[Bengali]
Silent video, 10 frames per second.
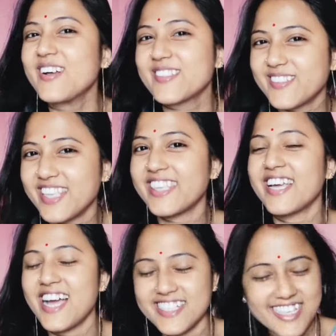রস কোথার
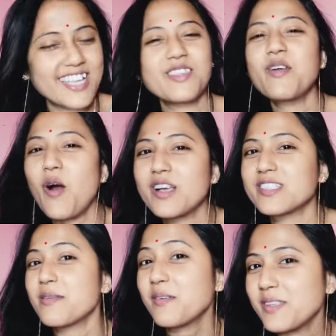থেকে আসে এত রস
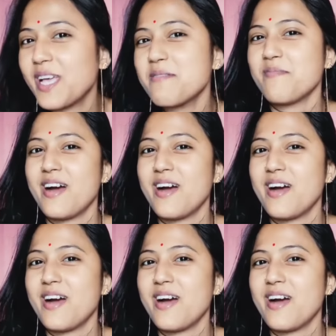আমি কোথায়